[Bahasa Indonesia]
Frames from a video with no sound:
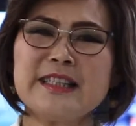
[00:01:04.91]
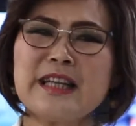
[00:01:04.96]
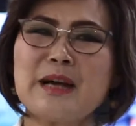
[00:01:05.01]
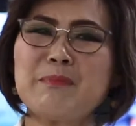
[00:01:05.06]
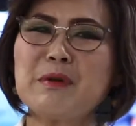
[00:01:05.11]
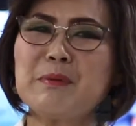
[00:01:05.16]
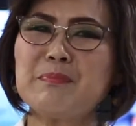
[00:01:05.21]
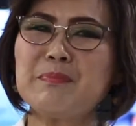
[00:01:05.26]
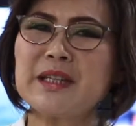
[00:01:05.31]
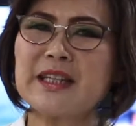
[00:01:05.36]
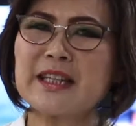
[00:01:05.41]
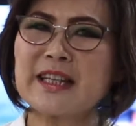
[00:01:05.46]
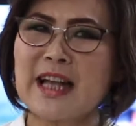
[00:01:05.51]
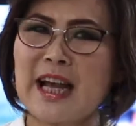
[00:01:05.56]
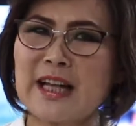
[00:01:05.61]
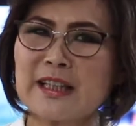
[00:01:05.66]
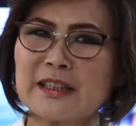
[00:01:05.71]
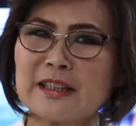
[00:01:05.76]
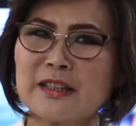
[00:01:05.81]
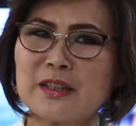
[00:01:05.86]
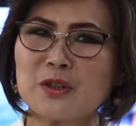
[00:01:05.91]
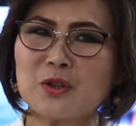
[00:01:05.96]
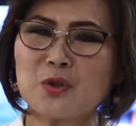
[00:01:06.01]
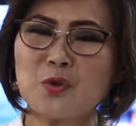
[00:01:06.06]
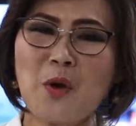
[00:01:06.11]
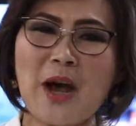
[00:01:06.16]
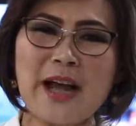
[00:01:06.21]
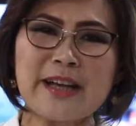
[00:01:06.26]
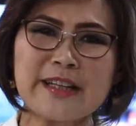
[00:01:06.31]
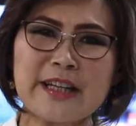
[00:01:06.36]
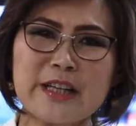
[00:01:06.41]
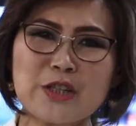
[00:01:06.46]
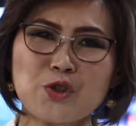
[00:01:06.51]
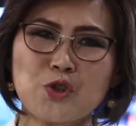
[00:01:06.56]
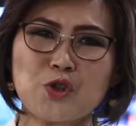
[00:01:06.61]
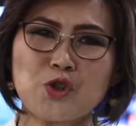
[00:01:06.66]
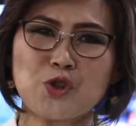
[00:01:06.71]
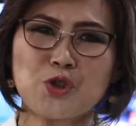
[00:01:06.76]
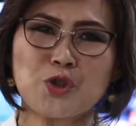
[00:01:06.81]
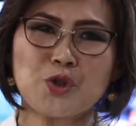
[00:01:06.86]
dia memberikan Tuhan
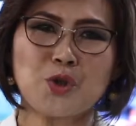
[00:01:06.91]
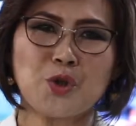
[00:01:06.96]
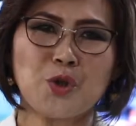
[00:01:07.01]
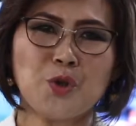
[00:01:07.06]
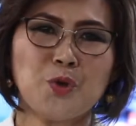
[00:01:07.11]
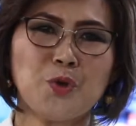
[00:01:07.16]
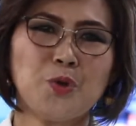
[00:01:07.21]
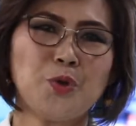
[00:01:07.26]
Yesus